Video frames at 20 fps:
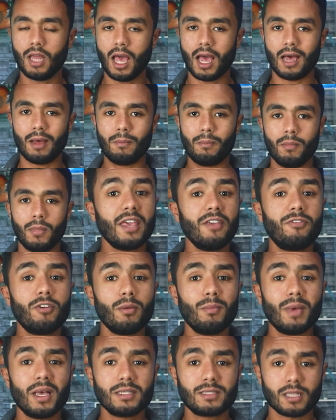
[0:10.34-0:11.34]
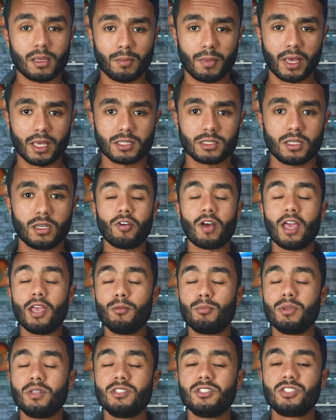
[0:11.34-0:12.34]
نعم كيفما سمعت
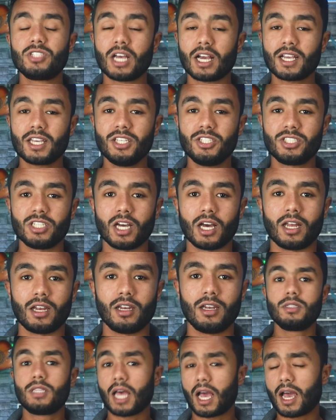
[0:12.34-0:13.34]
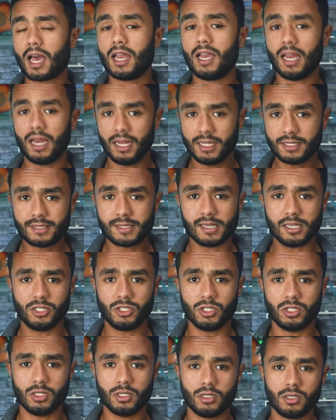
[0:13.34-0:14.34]
فابن جاكي شان دخل
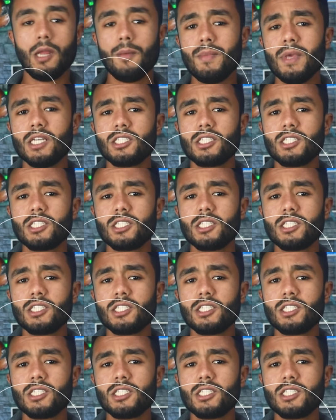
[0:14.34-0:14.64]
للسجن لم